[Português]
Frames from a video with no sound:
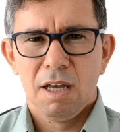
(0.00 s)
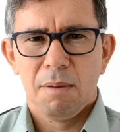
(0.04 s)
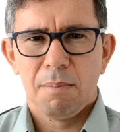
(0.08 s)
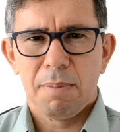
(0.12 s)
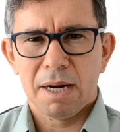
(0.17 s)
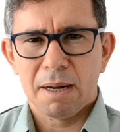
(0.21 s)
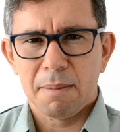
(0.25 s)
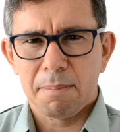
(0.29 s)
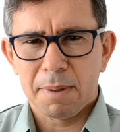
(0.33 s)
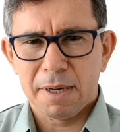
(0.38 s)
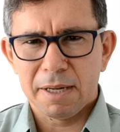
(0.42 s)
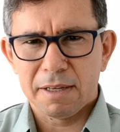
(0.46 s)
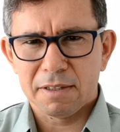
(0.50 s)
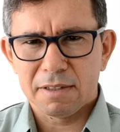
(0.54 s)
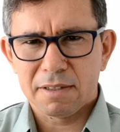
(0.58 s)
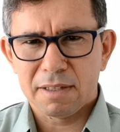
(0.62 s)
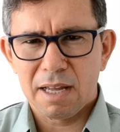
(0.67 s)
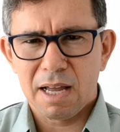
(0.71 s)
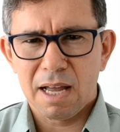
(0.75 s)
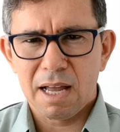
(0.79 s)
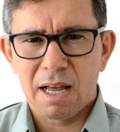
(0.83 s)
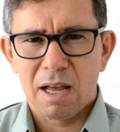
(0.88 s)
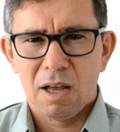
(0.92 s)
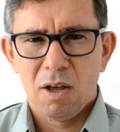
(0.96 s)
para
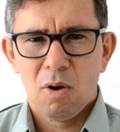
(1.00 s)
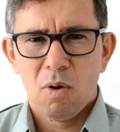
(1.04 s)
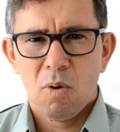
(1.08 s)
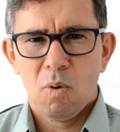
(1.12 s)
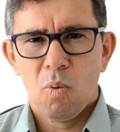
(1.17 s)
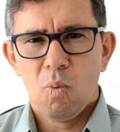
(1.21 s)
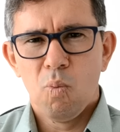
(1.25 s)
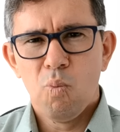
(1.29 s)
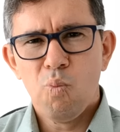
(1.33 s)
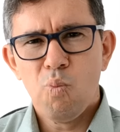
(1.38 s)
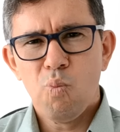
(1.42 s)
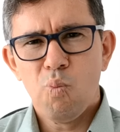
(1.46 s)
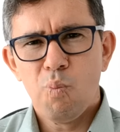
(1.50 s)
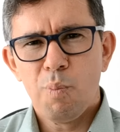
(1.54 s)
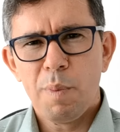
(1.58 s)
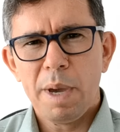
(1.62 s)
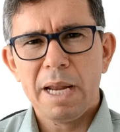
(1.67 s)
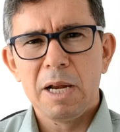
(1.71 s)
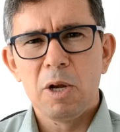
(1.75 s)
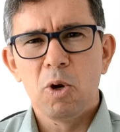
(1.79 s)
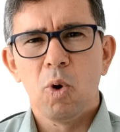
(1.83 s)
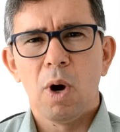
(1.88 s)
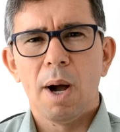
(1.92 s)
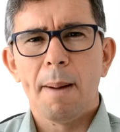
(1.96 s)
prestar um
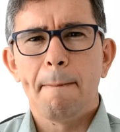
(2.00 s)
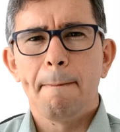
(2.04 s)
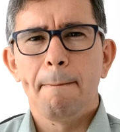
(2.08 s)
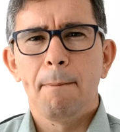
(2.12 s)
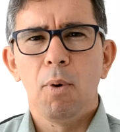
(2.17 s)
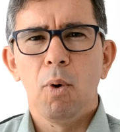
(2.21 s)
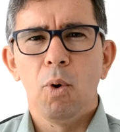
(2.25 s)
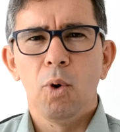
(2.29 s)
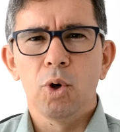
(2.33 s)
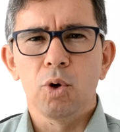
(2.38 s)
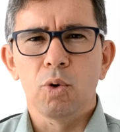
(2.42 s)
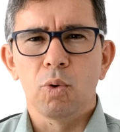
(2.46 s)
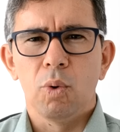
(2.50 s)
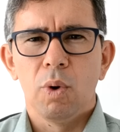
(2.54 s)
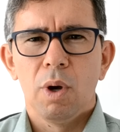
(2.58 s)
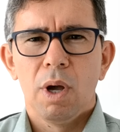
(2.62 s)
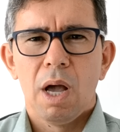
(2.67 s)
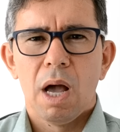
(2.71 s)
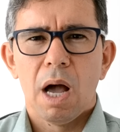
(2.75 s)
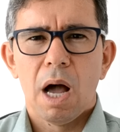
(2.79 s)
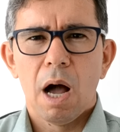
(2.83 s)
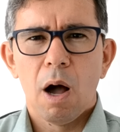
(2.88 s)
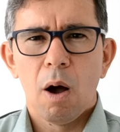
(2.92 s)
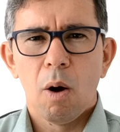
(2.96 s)
melhor apoio
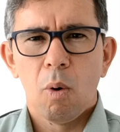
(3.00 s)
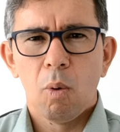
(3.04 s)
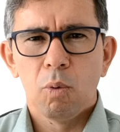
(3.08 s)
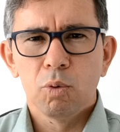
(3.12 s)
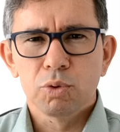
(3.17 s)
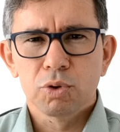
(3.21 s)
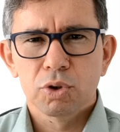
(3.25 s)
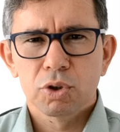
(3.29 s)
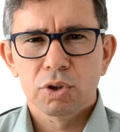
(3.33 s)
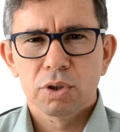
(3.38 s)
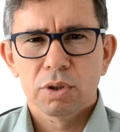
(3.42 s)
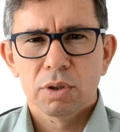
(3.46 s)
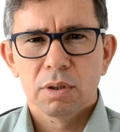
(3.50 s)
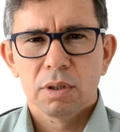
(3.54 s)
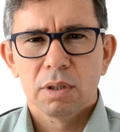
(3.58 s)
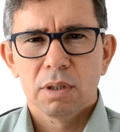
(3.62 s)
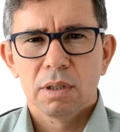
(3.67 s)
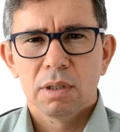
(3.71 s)
aos